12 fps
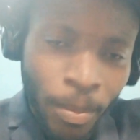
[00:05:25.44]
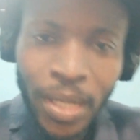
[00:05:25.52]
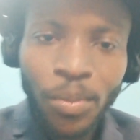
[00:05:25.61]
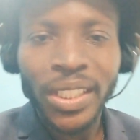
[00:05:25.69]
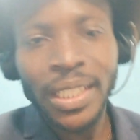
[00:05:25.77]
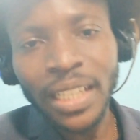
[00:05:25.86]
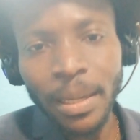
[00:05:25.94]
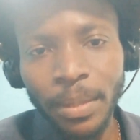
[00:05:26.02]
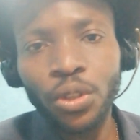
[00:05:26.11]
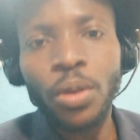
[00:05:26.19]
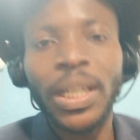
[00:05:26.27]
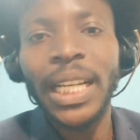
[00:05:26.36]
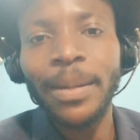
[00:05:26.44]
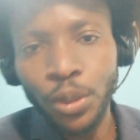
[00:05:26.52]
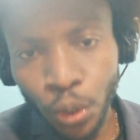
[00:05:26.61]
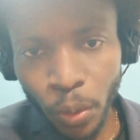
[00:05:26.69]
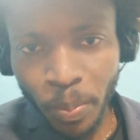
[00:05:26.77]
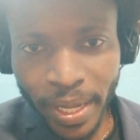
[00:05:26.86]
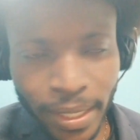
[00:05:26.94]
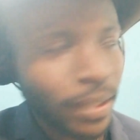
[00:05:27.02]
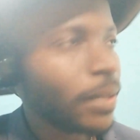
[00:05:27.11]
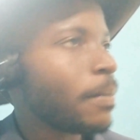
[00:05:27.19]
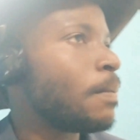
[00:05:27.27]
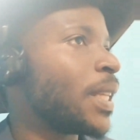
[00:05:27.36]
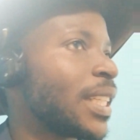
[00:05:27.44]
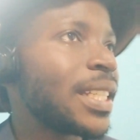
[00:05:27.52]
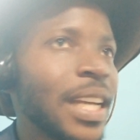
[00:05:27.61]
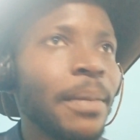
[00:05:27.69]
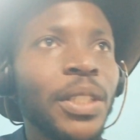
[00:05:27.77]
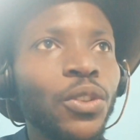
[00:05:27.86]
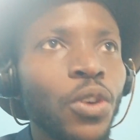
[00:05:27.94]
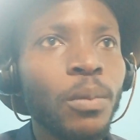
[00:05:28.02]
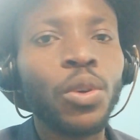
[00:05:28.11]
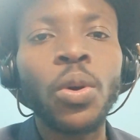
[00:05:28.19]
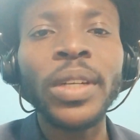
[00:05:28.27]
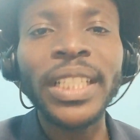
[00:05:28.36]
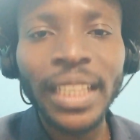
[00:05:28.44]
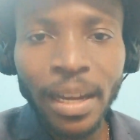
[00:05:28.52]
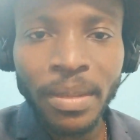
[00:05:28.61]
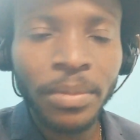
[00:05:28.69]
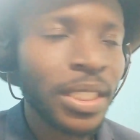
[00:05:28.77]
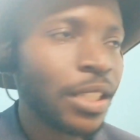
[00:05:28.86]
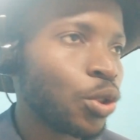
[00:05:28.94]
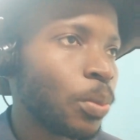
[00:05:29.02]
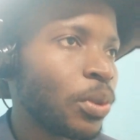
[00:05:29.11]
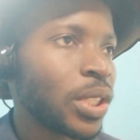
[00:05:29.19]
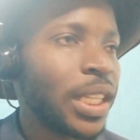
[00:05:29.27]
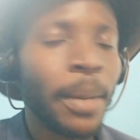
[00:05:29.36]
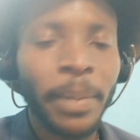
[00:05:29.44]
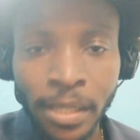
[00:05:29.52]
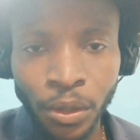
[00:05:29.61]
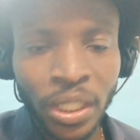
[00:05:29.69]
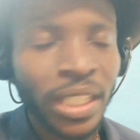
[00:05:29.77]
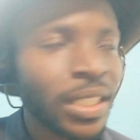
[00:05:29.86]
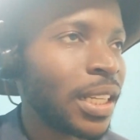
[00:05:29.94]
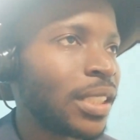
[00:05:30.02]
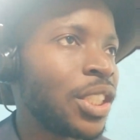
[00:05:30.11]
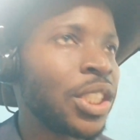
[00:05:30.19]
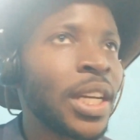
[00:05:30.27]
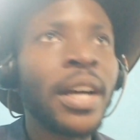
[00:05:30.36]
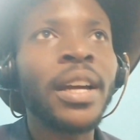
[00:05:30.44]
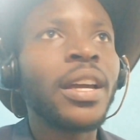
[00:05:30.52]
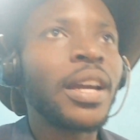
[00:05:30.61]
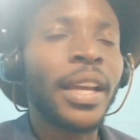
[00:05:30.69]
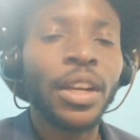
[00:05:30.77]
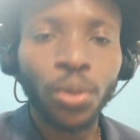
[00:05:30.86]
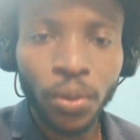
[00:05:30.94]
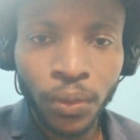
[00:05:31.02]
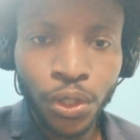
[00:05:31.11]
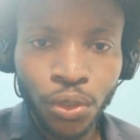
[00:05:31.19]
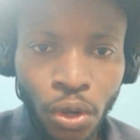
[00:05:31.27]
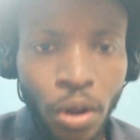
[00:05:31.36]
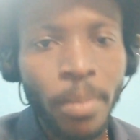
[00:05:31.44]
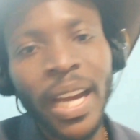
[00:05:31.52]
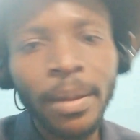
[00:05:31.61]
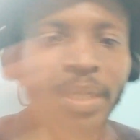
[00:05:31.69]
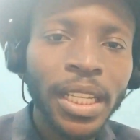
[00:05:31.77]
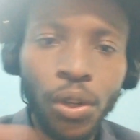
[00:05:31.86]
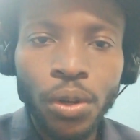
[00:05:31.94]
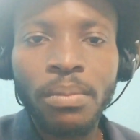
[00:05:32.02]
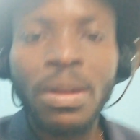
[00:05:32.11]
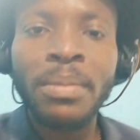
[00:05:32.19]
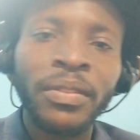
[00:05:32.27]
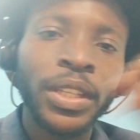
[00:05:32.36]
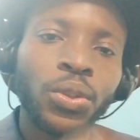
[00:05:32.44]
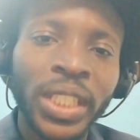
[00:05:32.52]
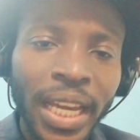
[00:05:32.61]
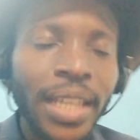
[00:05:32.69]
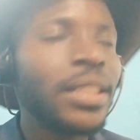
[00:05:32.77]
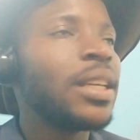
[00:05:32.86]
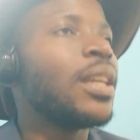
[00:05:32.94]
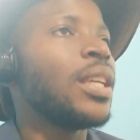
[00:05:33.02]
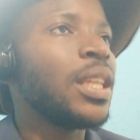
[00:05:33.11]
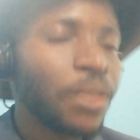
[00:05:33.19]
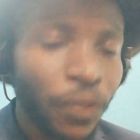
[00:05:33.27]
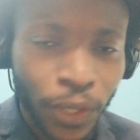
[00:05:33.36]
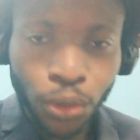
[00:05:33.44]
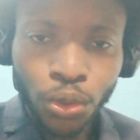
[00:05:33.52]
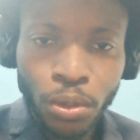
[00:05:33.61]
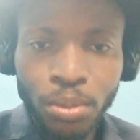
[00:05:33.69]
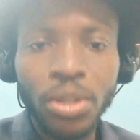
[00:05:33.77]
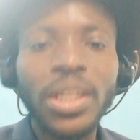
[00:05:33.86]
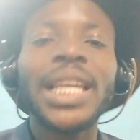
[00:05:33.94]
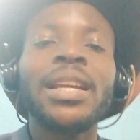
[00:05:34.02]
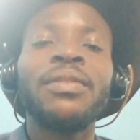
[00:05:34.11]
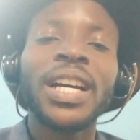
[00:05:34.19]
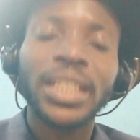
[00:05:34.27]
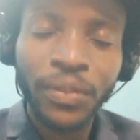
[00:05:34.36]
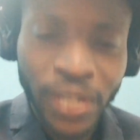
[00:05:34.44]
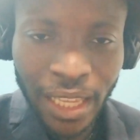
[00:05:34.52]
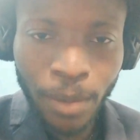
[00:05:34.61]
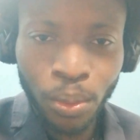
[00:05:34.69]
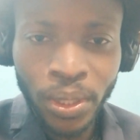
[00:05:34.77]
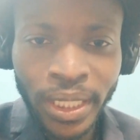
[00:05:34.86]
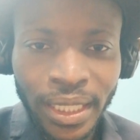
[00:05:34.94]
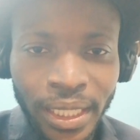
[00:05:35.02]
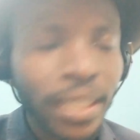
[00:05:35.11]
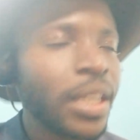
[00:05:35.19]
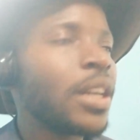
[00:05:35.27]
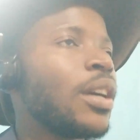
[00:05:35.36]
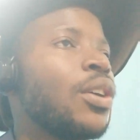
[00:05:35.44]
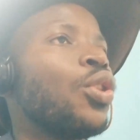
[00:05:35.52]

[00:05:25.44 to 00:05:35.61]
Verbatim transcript: Emmenez-moi des arbitres comme Clément Turpin, mettez des arbitres comme Colina, même si je pense qu'il a pris sa retraite, il a déjà 80 ans, mais ramenez-le, même avec une canne, il va faire de son mieux, il y a la VAR qui va être là pour l'aider,